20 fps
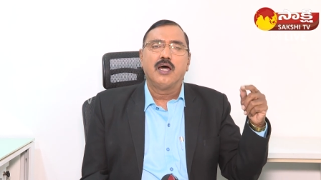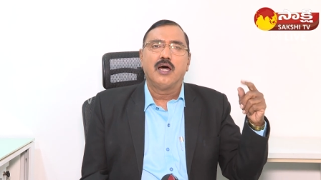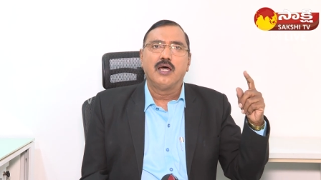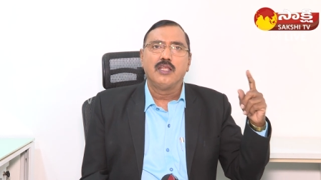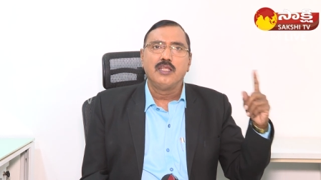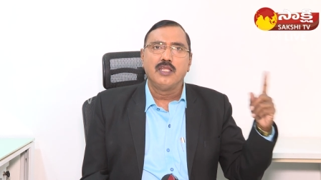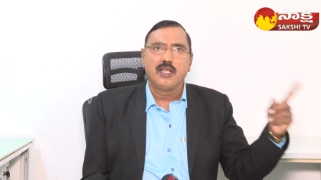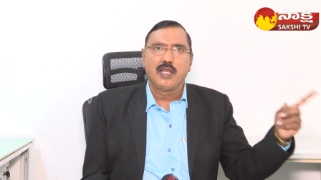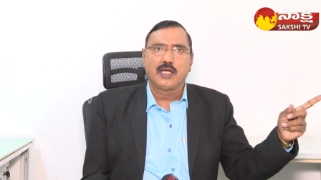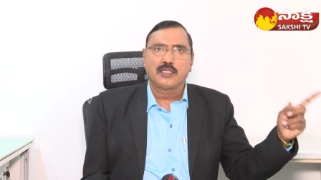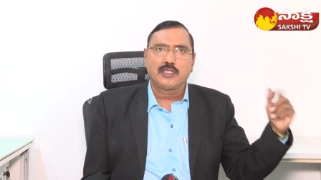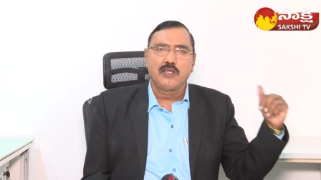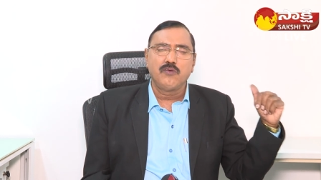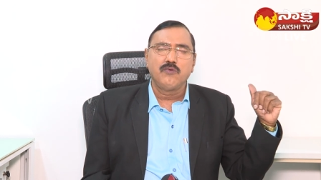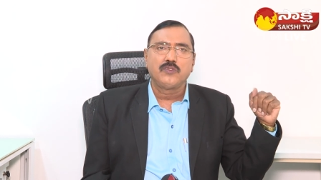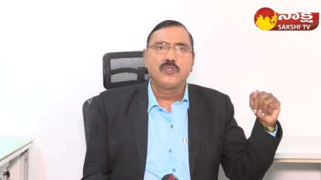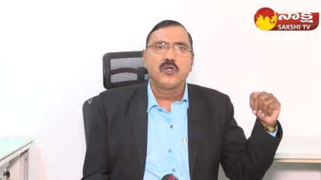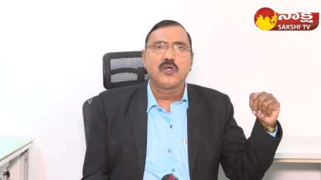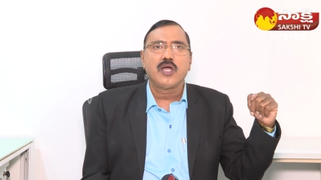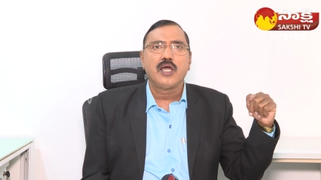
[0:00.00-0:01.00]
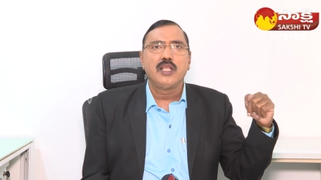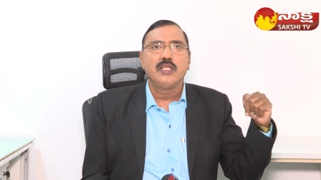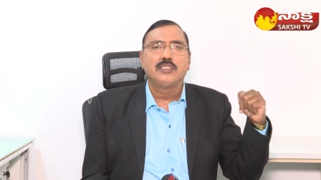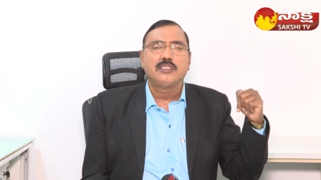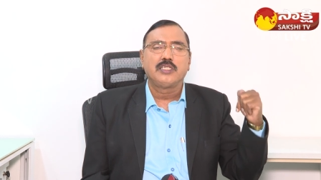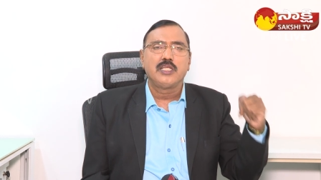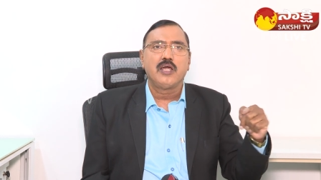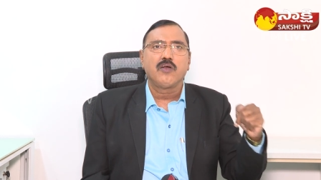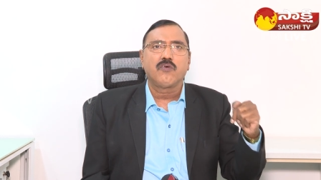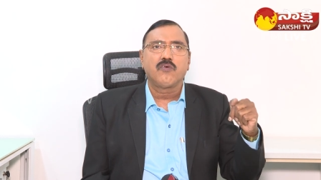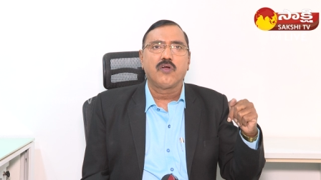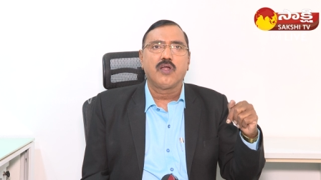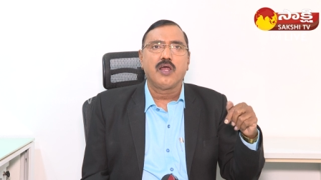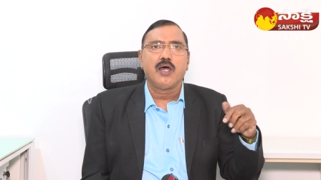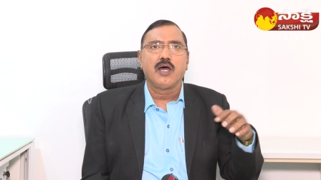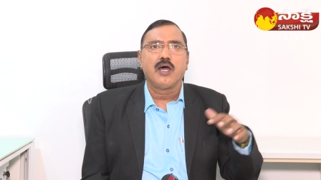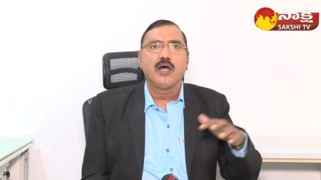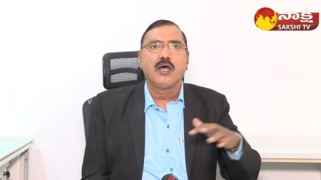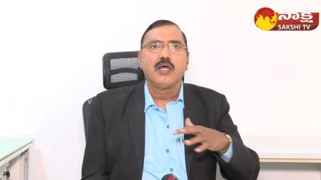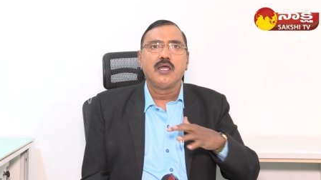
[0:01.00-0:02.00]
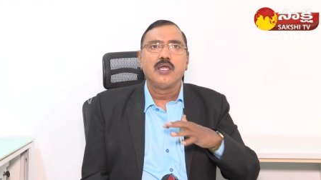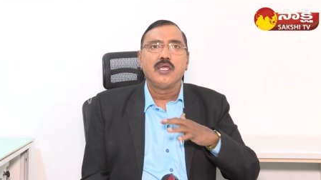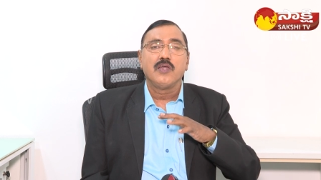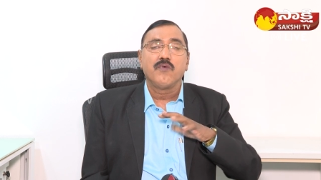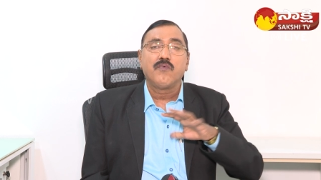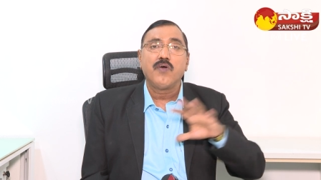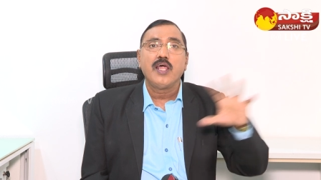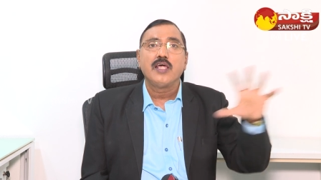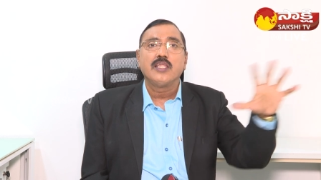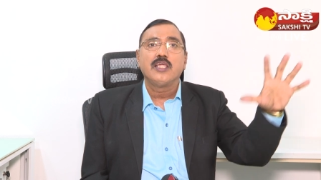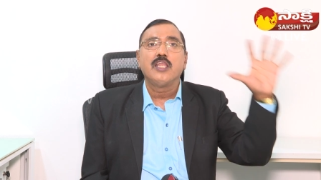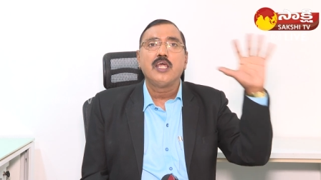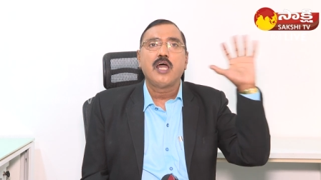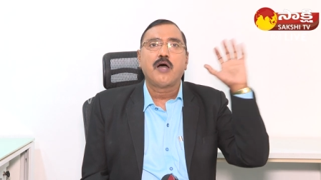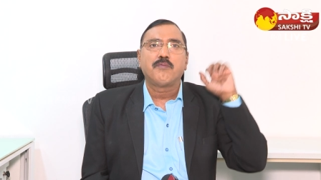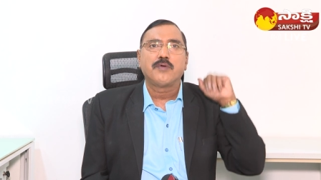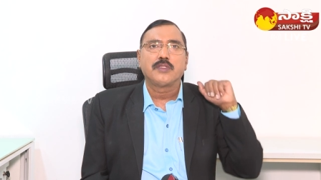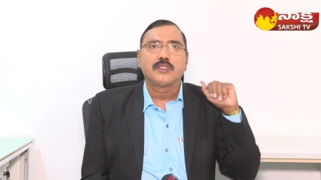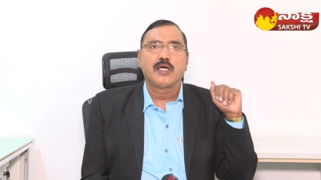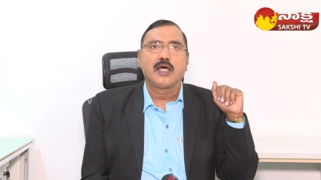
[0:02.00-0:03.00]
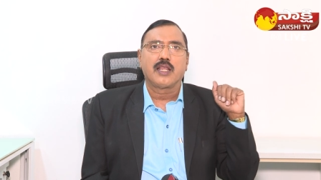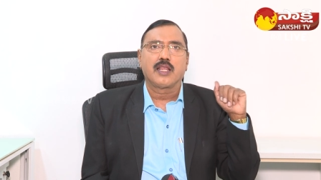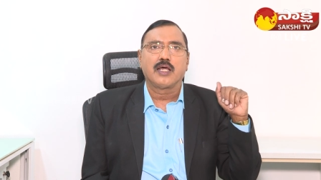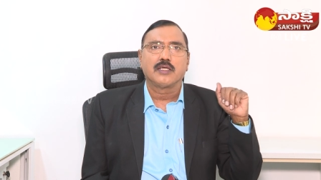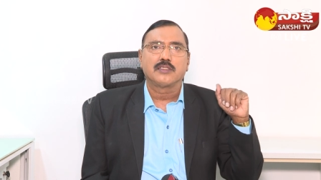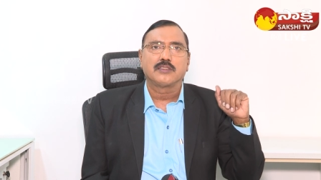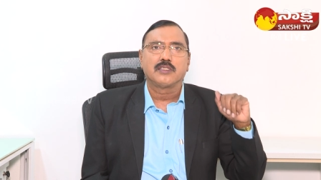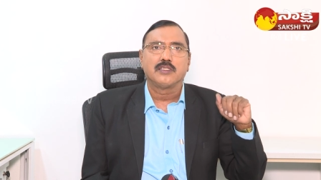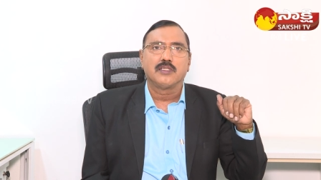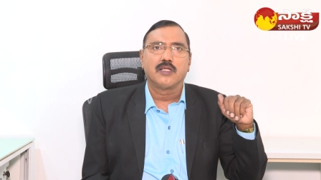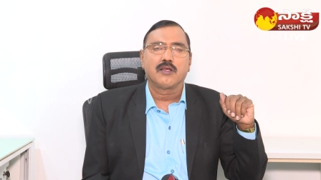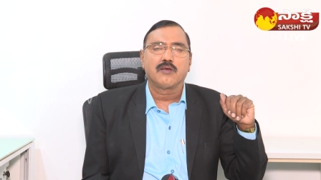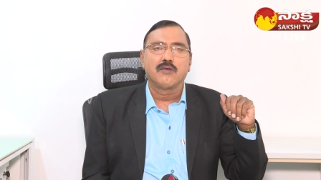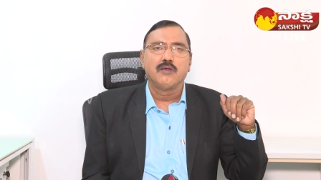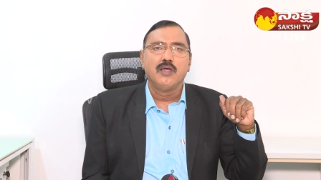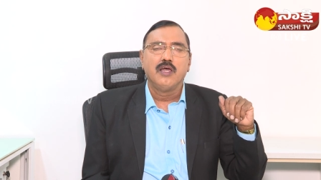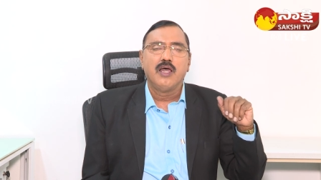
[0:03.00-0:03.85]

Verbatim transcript: అన్ని లక్షల ఉద్యోగాలు ఇచ్చినా కూడా ఇవ్వలేదని అబద్ధాలు రాస్తున్నారు